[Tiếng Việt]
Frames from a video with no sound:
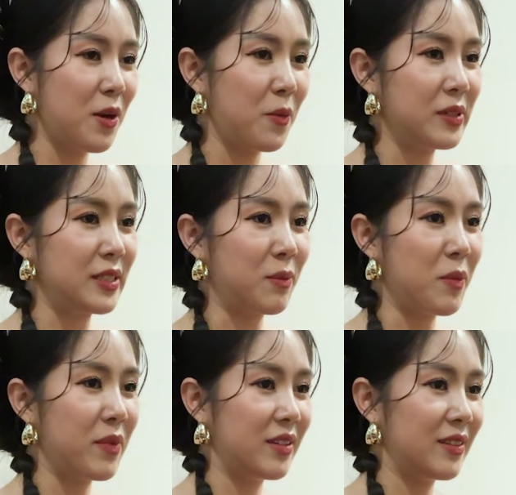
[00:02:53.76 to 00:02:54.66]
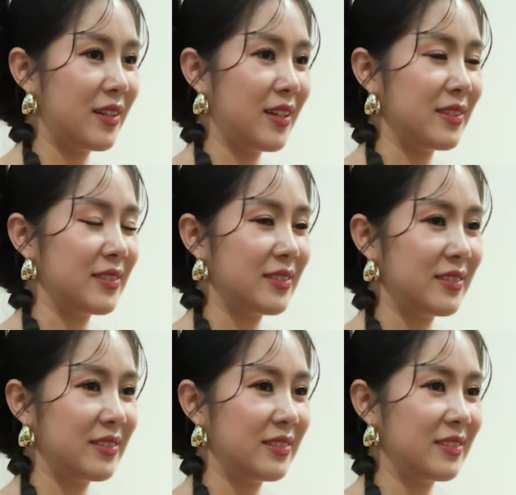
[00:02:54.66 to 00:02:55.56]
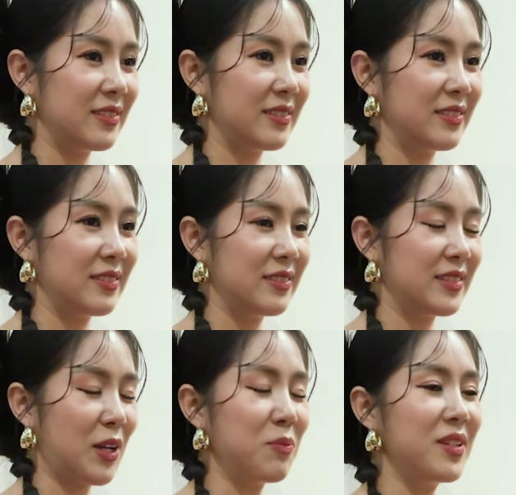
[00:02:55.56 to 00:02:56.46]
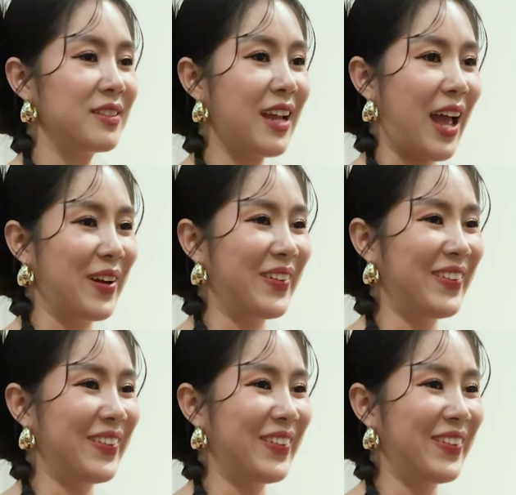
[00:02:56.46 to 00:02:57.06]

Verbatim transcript: quan trọng là mình, mình à, ừ, sống như thế nào